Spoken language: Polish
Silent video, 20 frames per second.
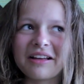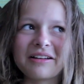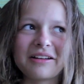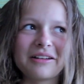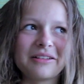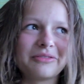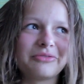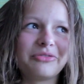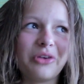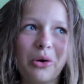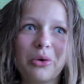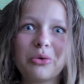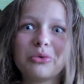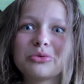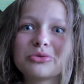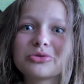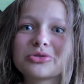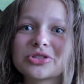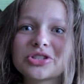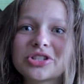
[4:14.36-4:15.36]
e,
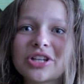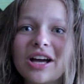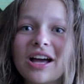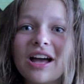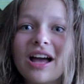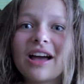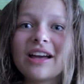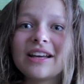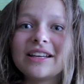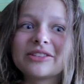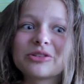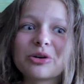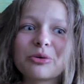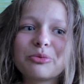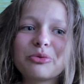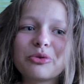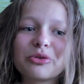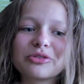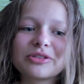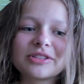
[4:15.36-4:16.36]
wąż i to
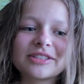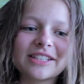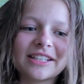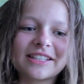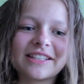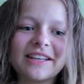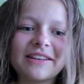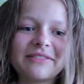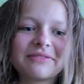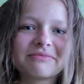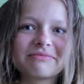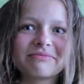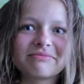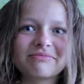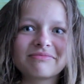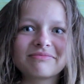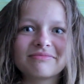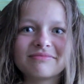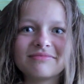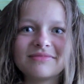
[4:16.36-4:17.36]
było dość takie,
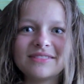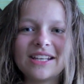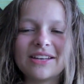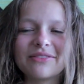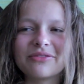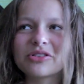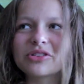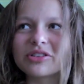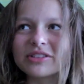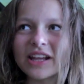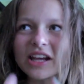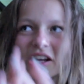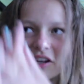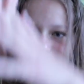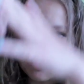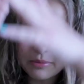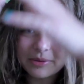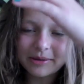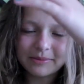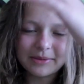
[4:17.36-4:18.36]
nie wiem, wyglądała jak
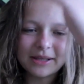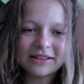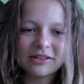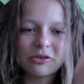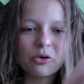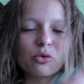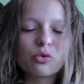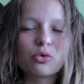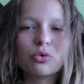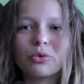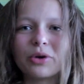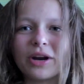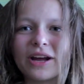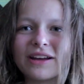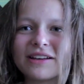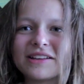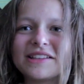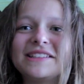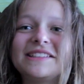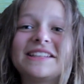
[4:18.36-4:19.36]
kobra, miała taką górę
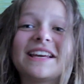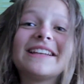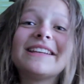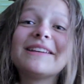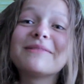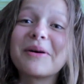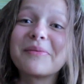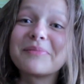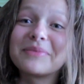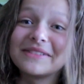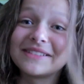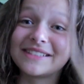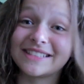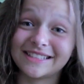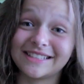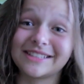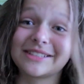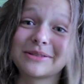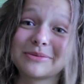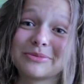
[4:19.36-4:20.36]
i ja nie mam pojęcia
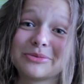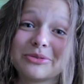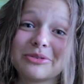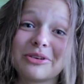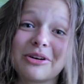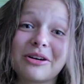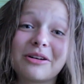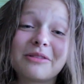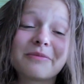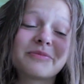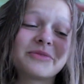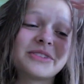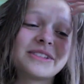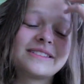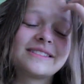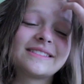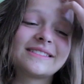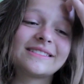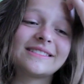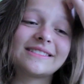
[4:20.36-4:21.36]
co to było,
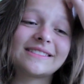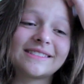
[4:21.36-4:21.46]
więc